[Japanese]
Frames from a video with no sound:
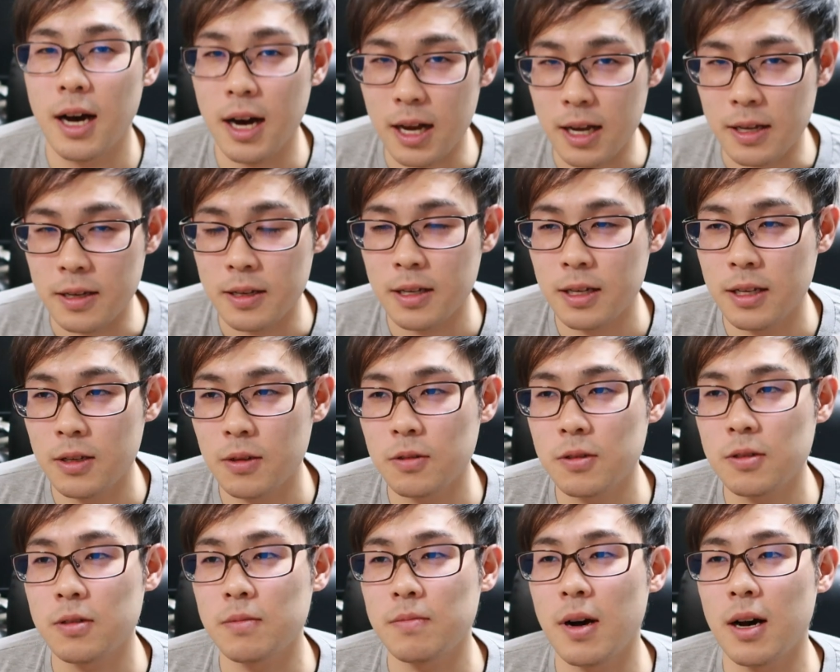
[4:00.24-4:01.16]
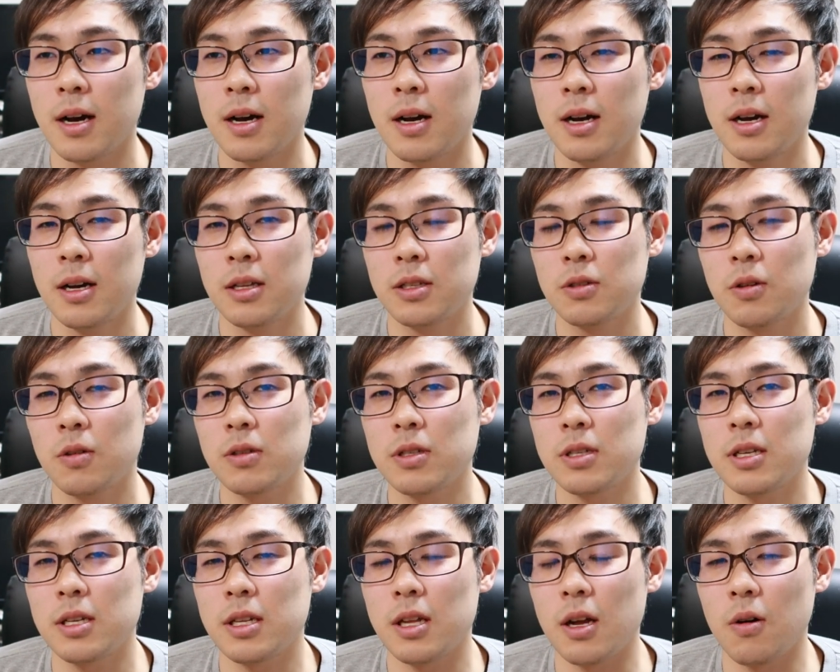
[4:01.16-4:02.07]
はい。要するにまあ、正
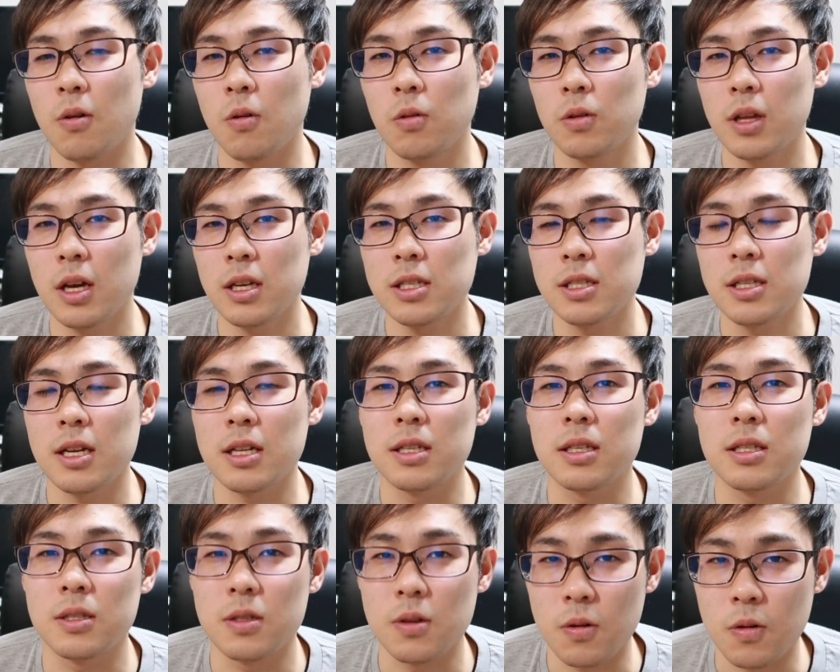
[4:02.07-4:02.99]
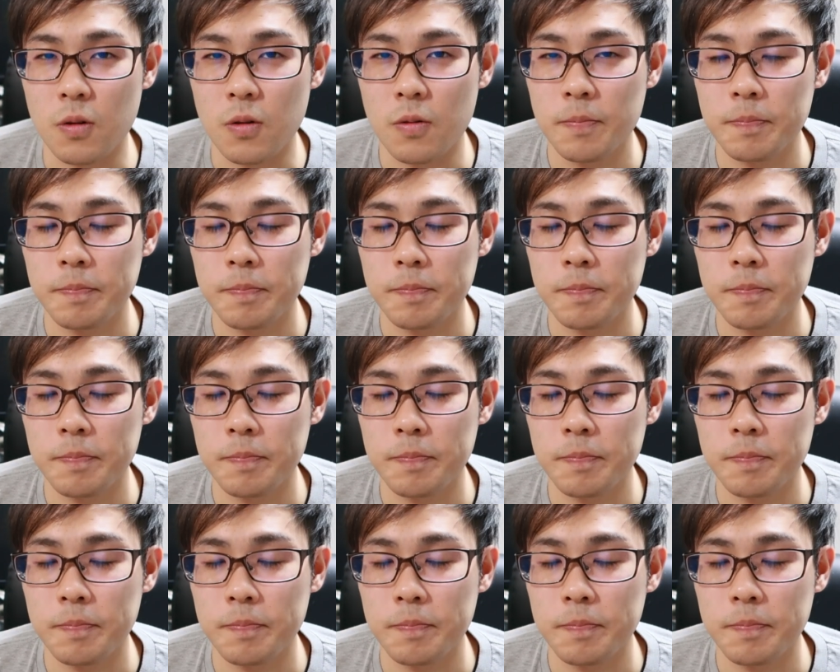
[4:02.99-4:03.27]
直言って同じなんですよ。